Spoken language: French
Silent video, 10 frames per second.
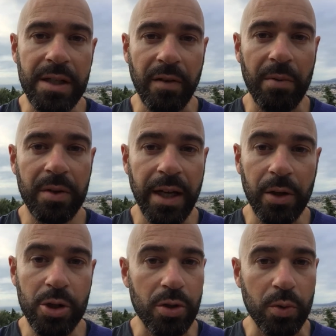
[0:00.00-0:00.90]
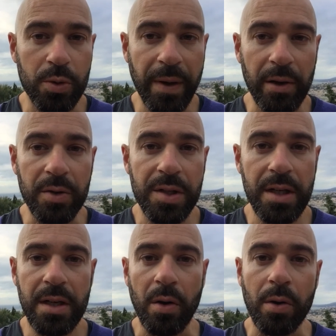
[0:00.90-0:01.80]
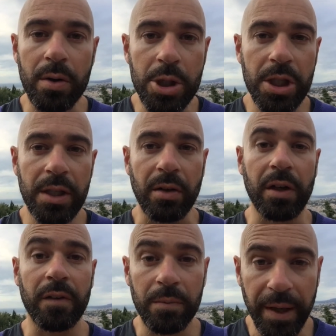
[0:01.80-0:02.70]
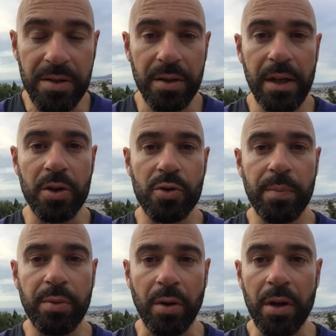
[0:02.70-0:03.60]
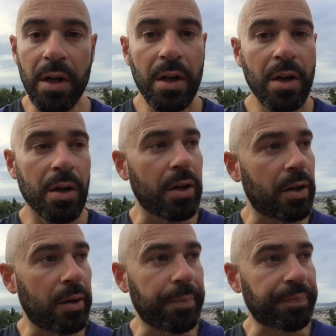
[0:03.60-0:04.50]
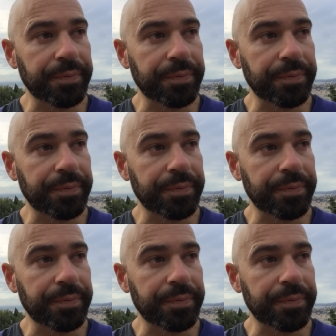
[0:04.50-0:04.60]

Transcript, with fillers: c'est vraiment quelque chose dont je parle aussi en coaching, en développement personnel, que ce soit pour... Euh,